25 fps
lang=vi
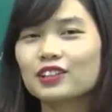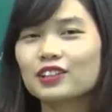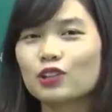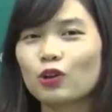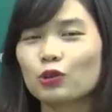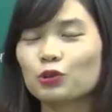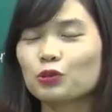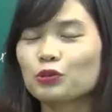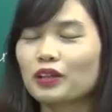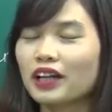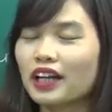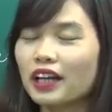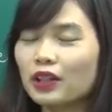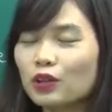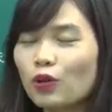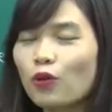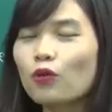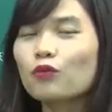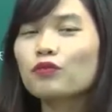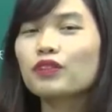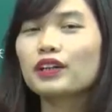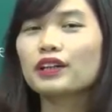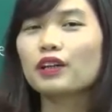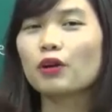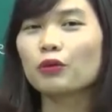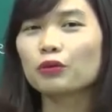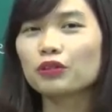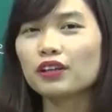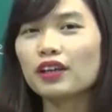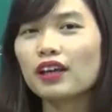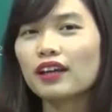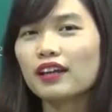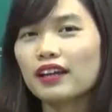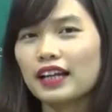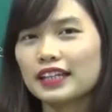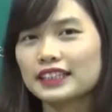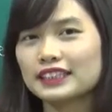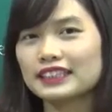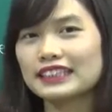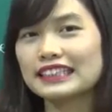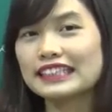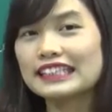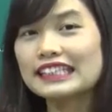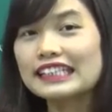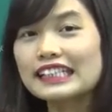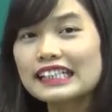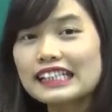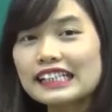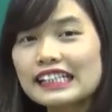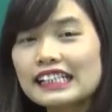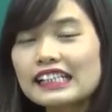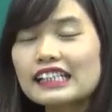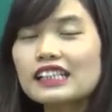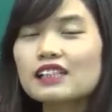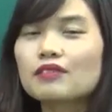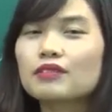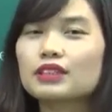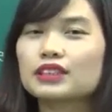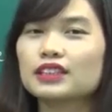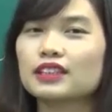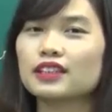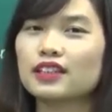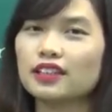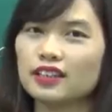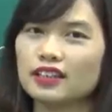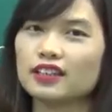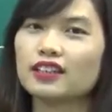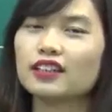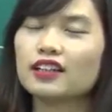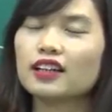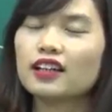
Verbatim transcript: Rồi chúng ta kết thúc phần đầu tiên là chữ y và chữ e.